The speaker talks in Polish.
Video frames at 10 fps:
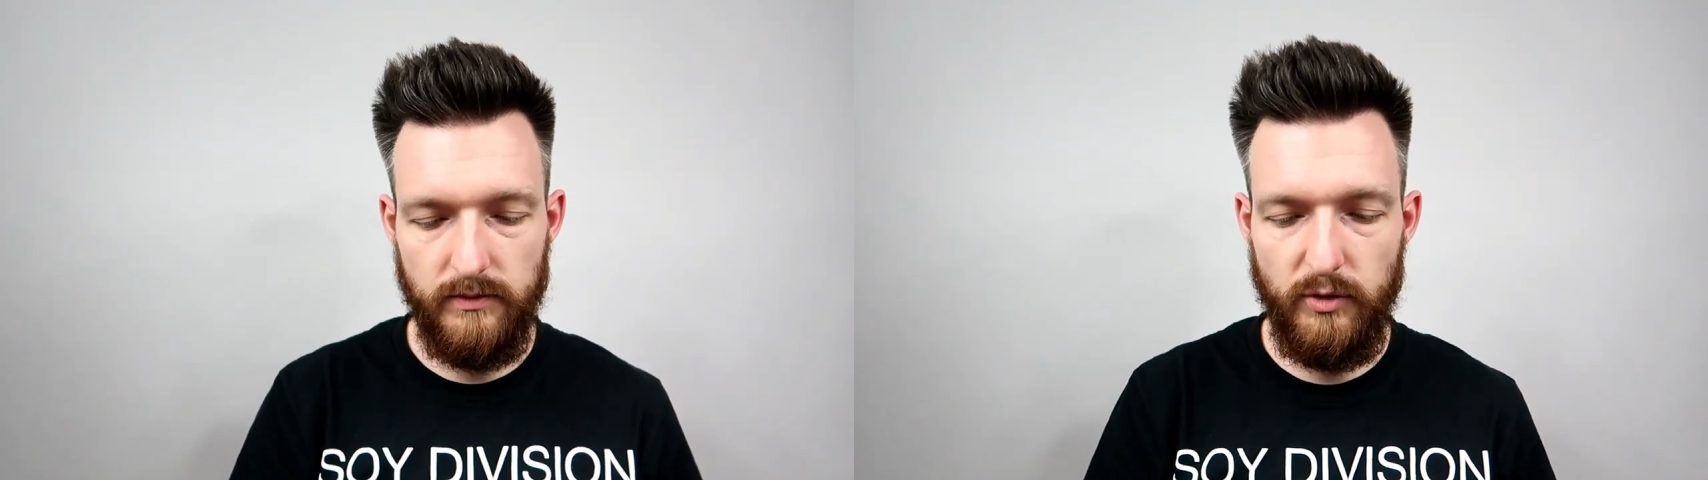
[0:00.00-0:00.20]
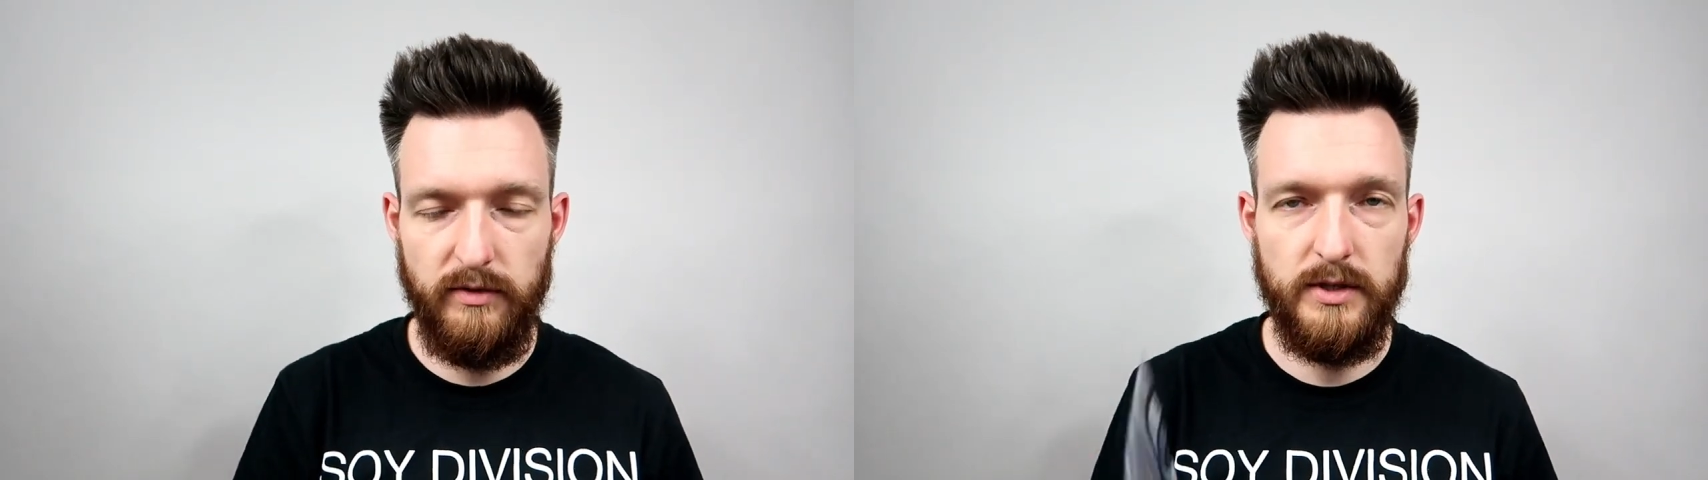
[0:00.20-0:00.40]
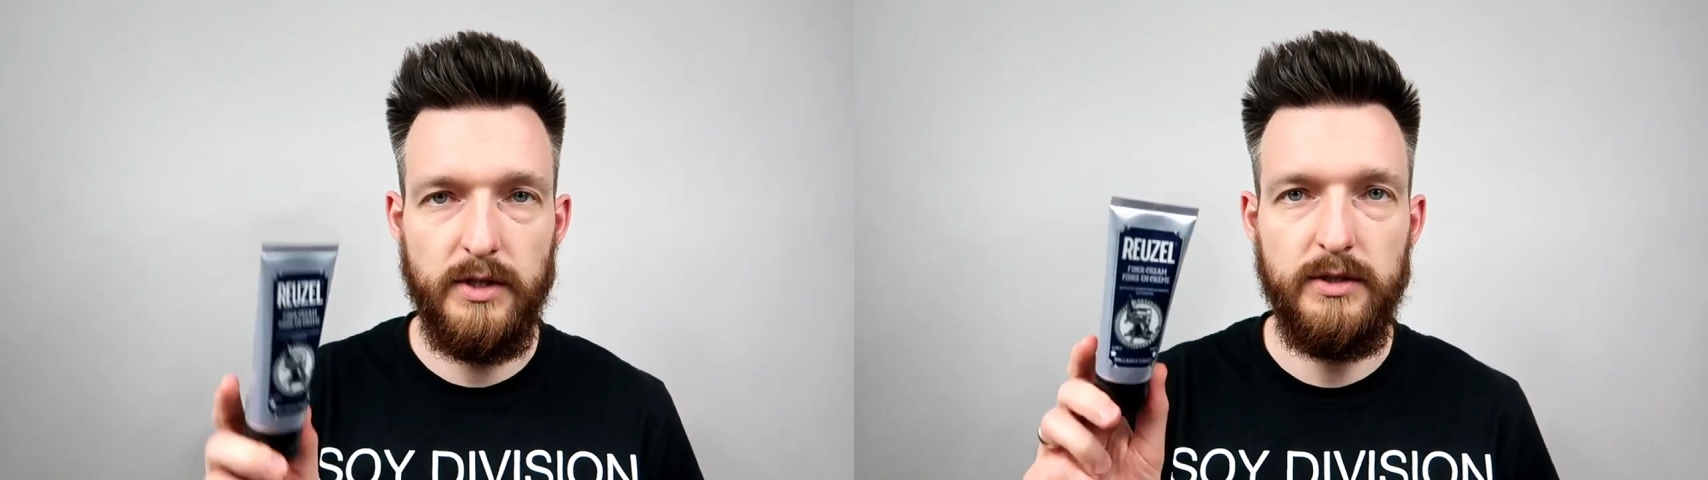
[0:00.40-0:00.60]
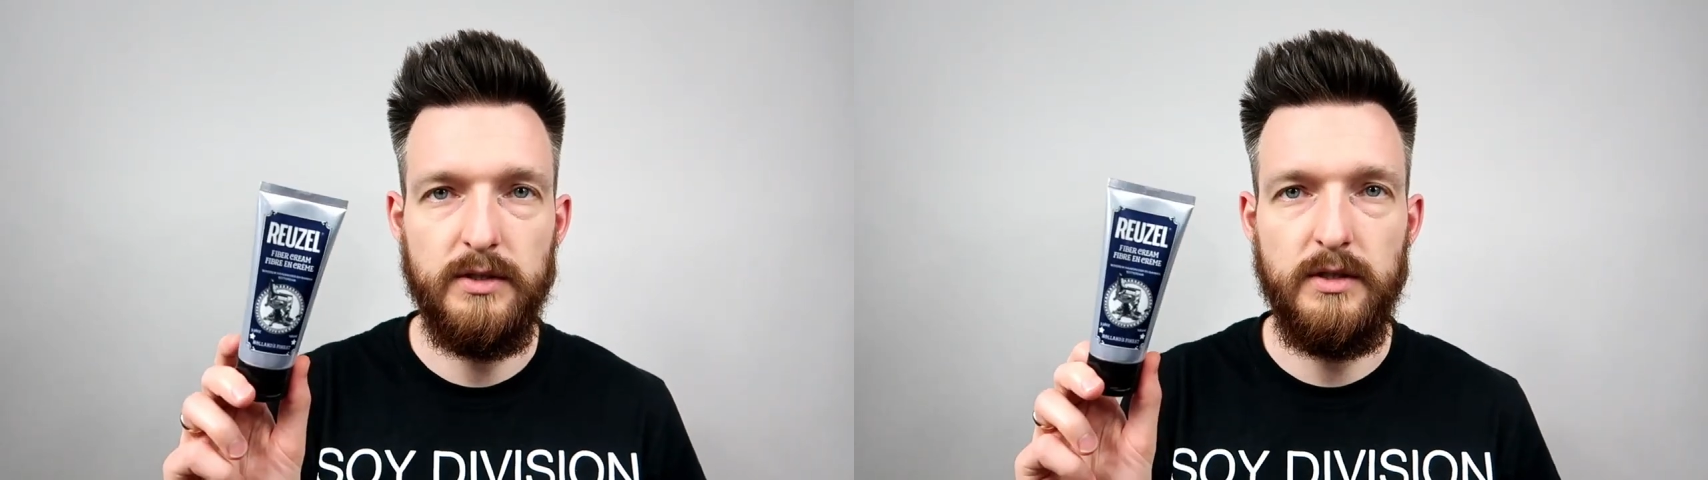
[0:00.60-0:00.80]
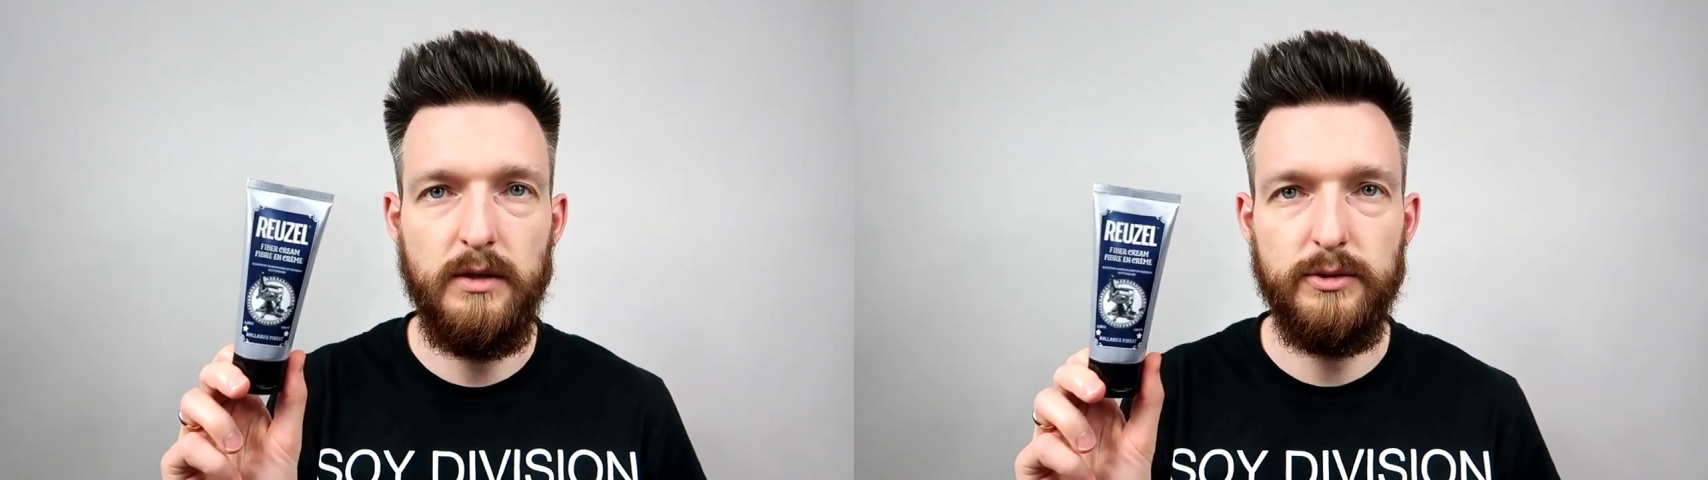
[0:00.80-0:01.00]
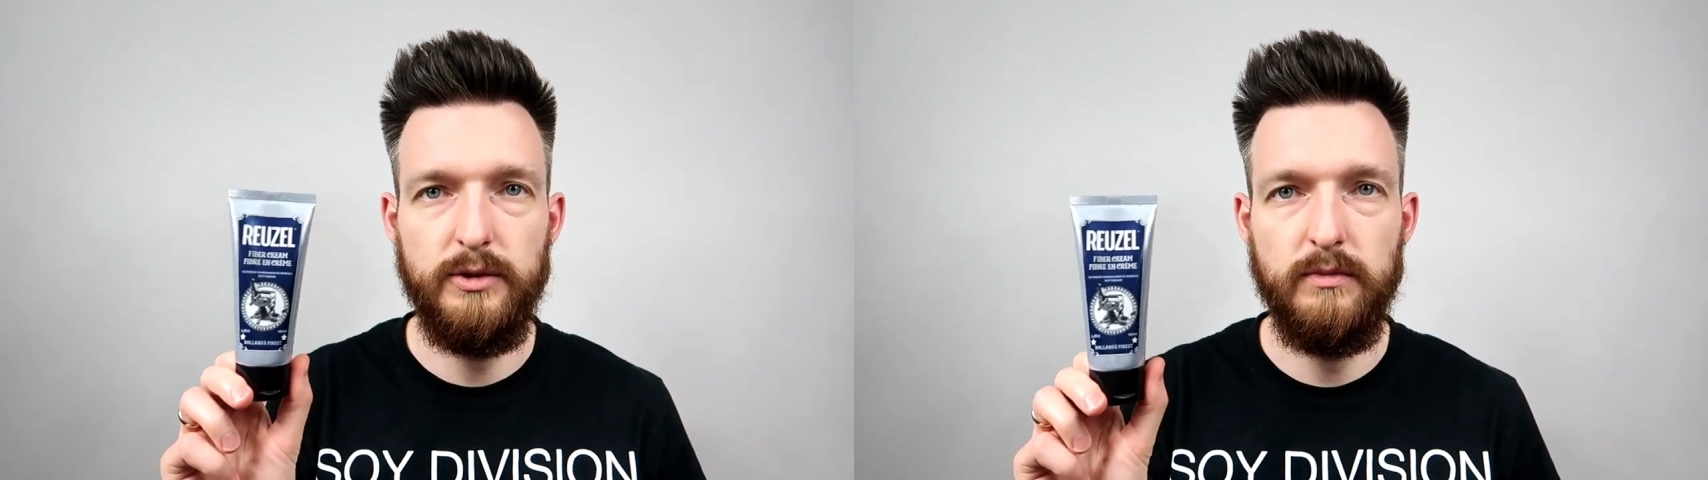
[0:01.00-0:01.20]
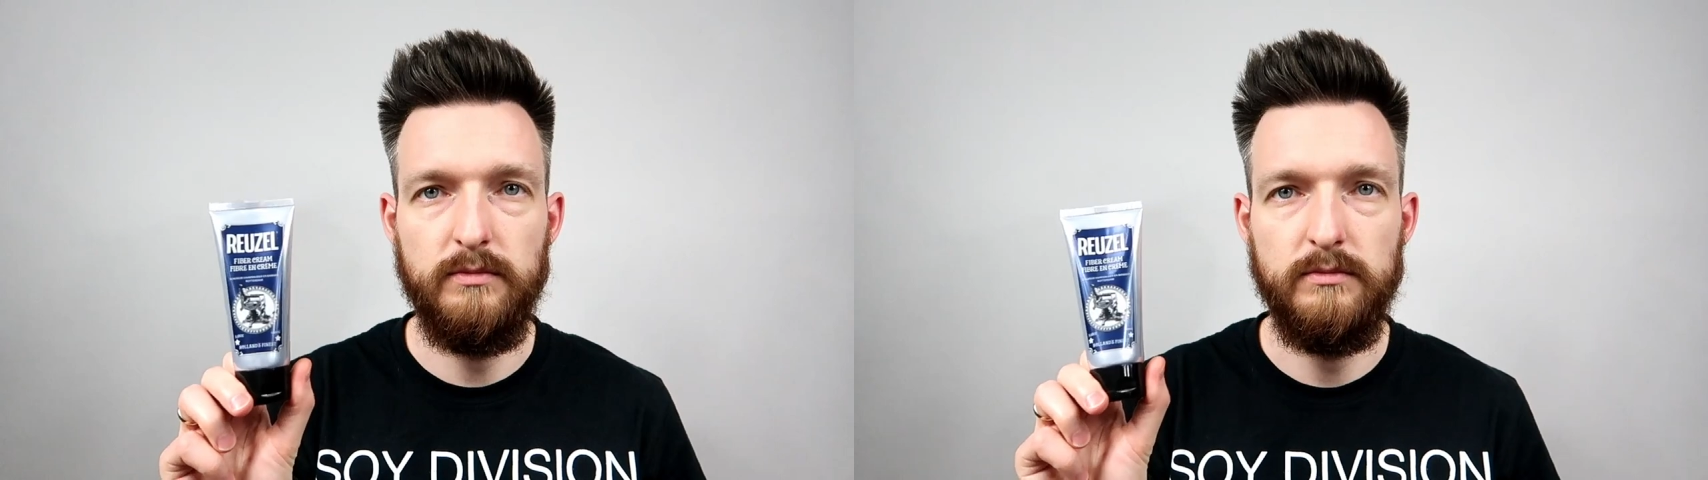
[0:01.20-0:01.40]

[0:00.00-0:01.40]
uważajcie z ilością,